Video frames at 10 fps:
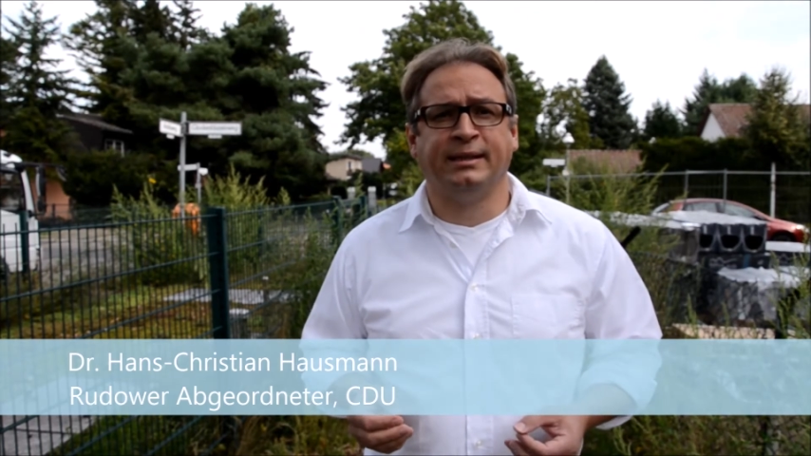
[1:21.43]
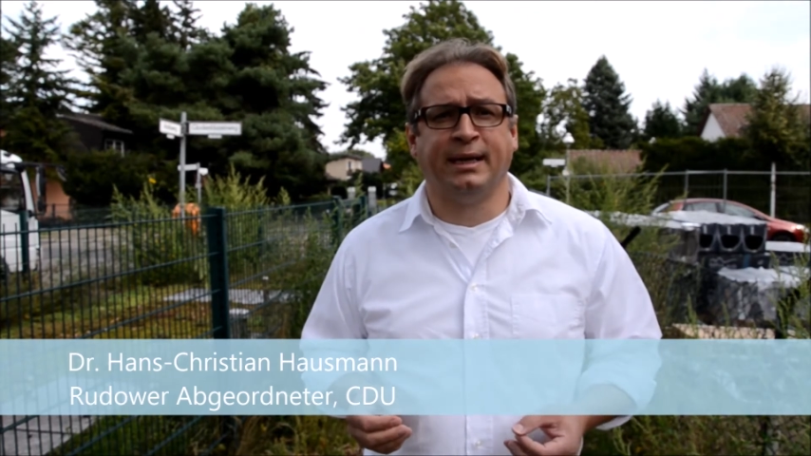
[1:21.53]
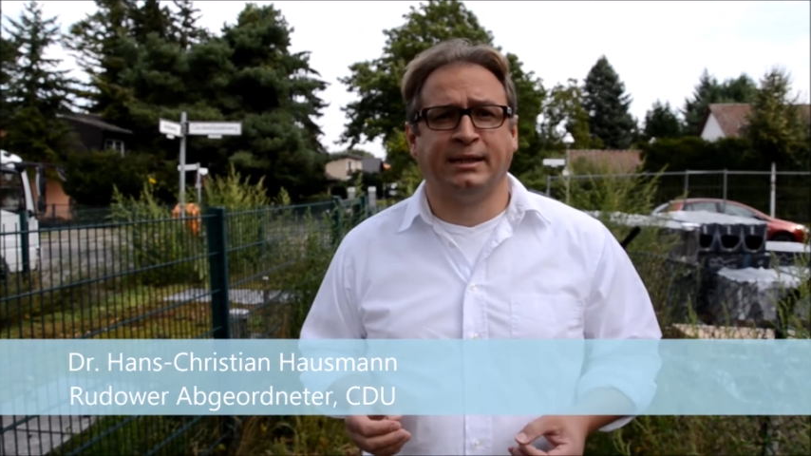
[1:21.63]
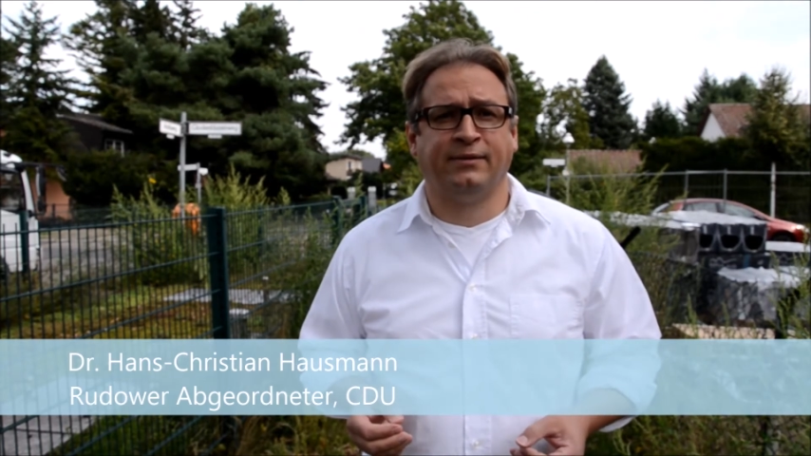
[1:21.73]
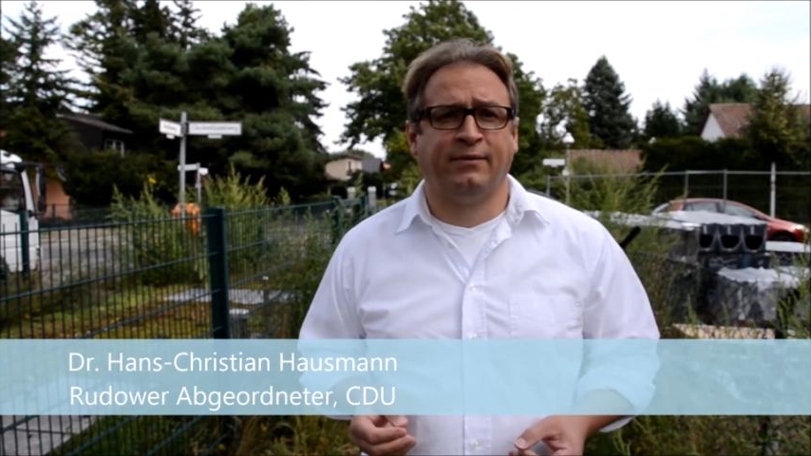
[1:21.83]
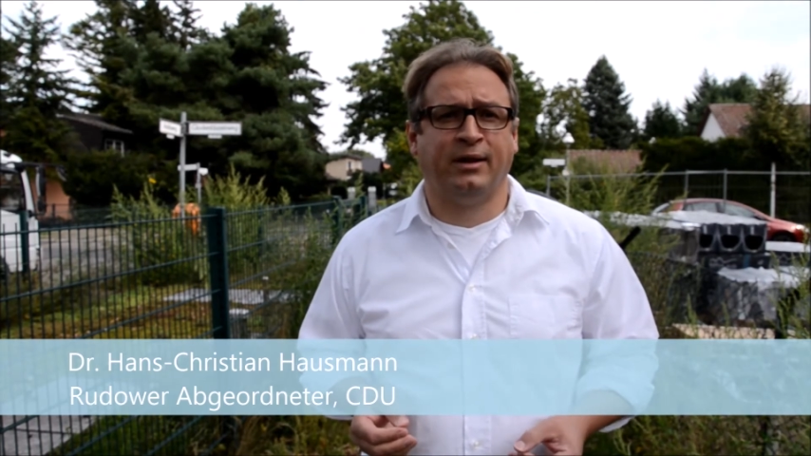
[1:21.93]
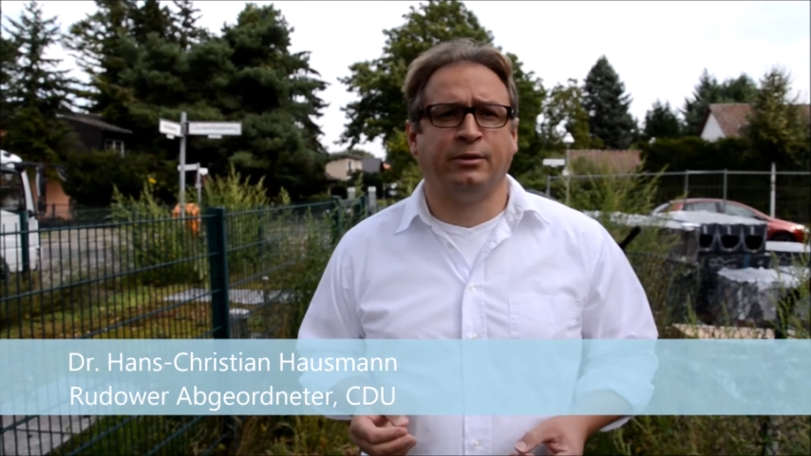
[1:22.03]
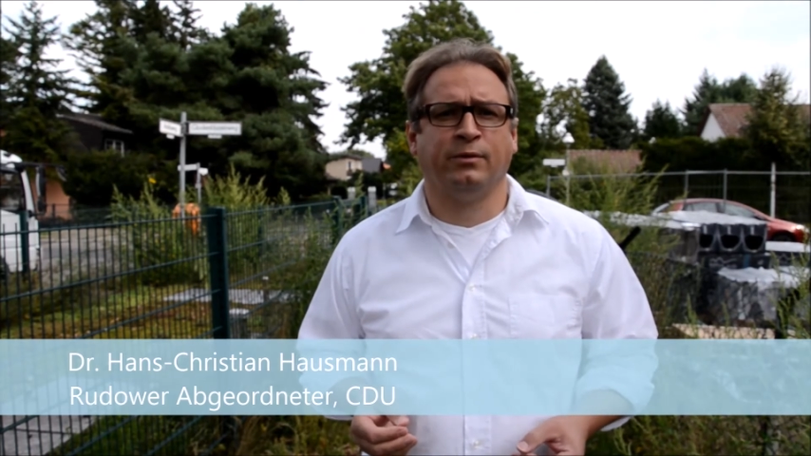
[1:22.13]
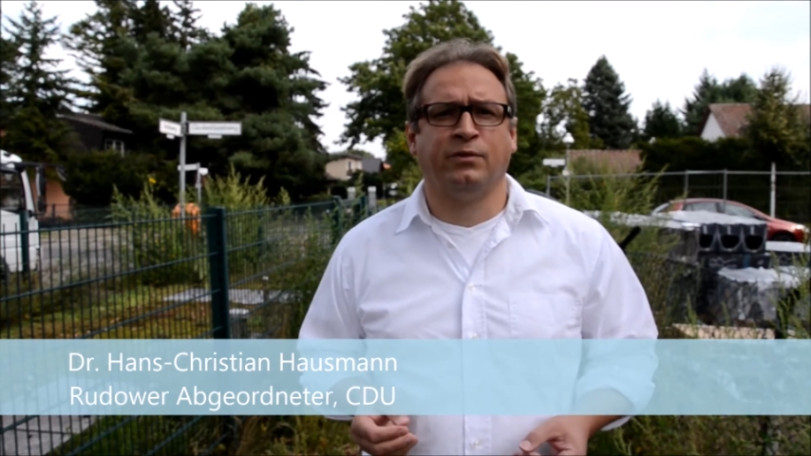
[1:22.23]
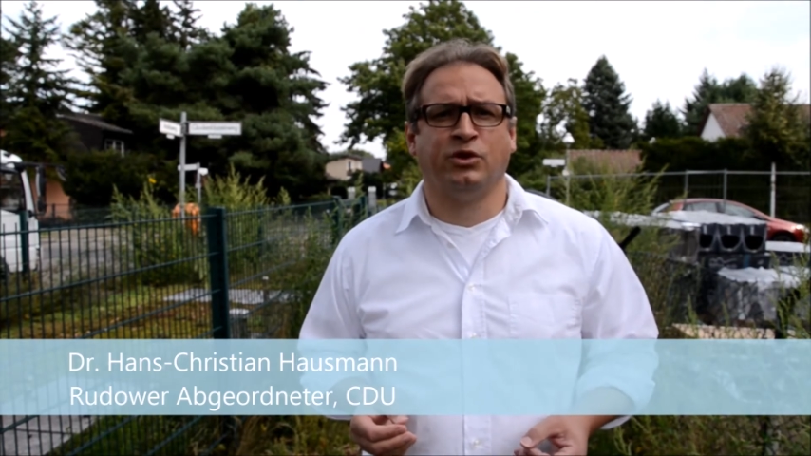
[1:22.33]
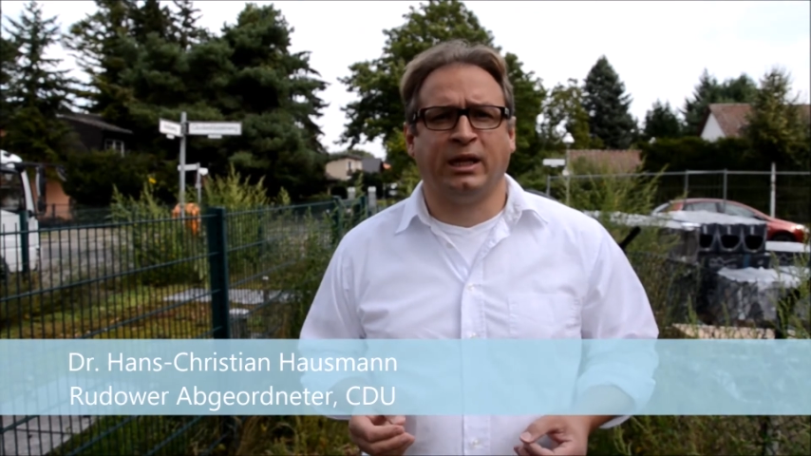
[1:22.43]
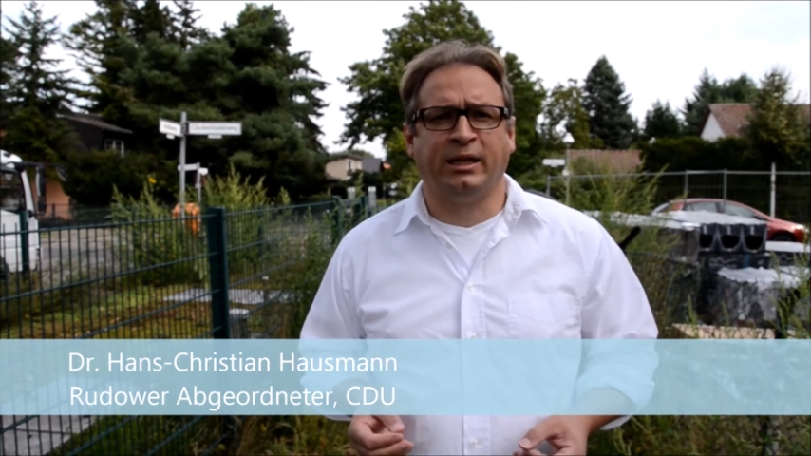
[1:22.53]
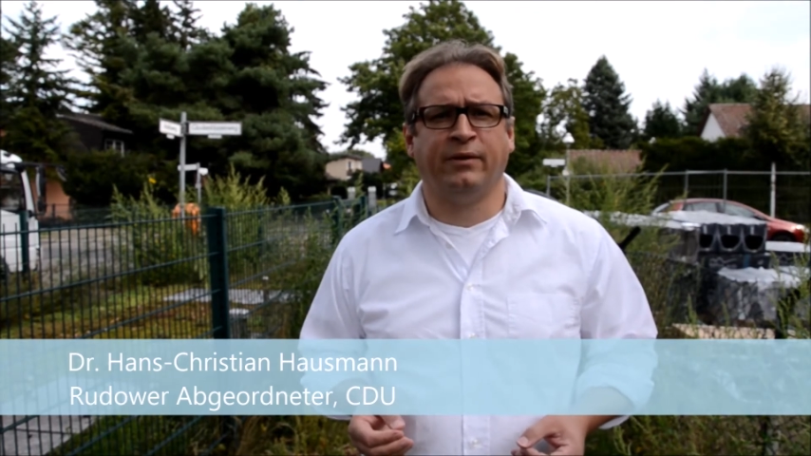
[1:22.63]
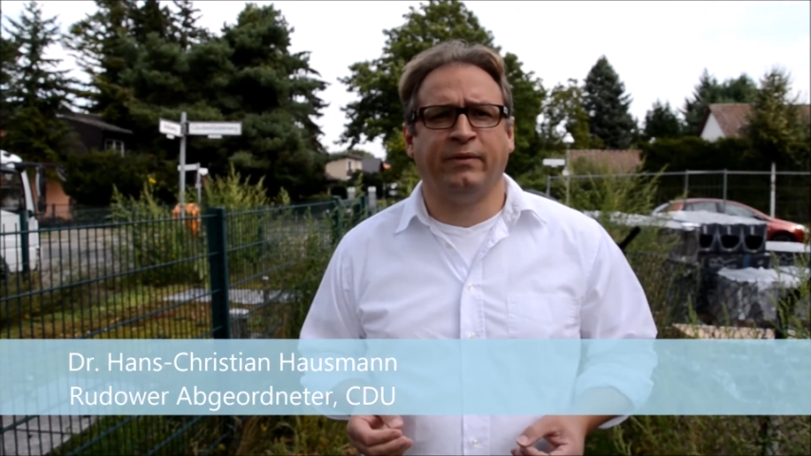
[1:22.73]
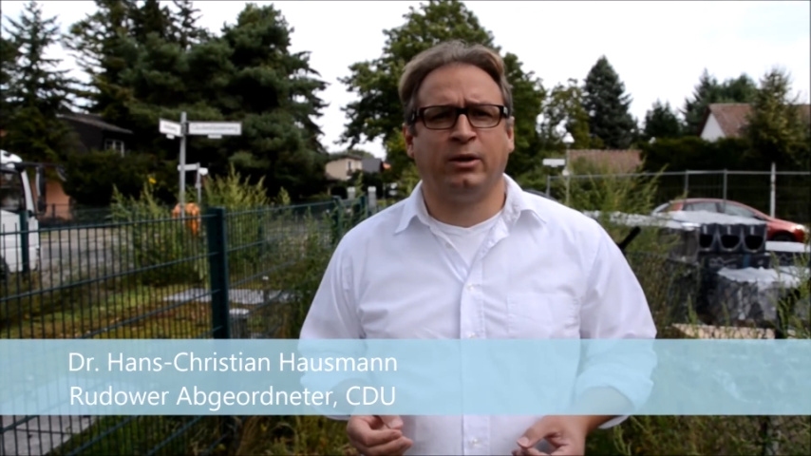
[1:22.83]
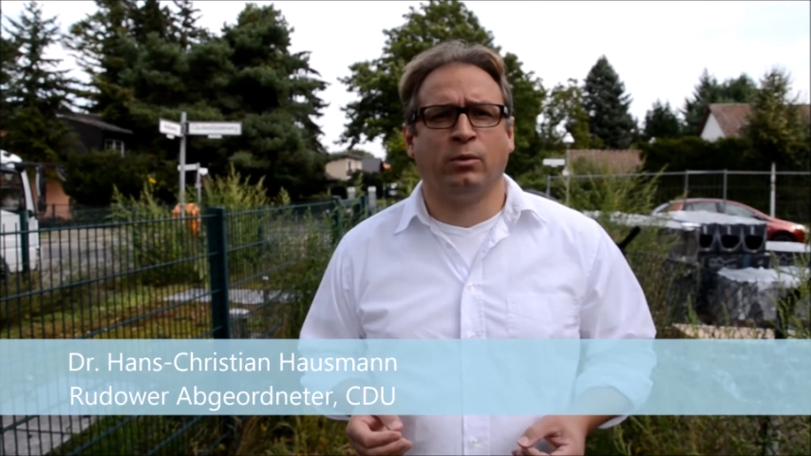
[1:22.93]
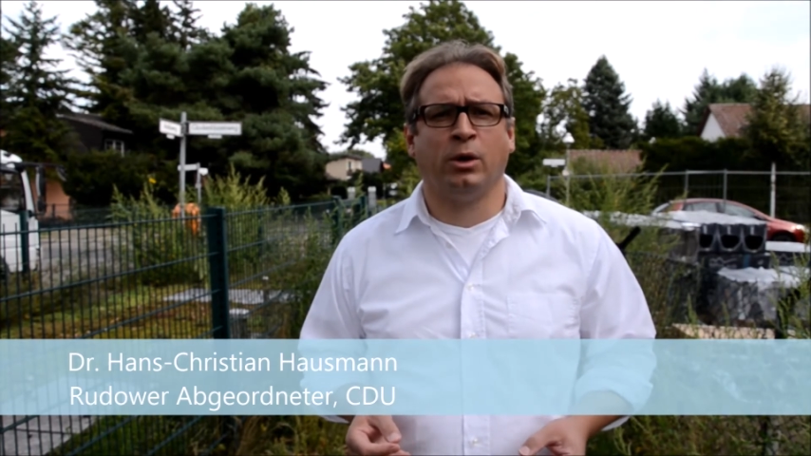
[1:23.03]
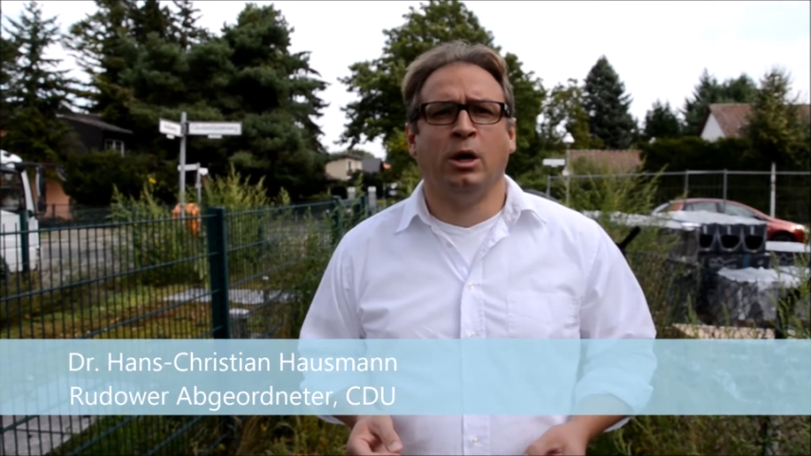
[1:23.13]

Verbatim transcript: Nazverwaltung für Stadtentwicklung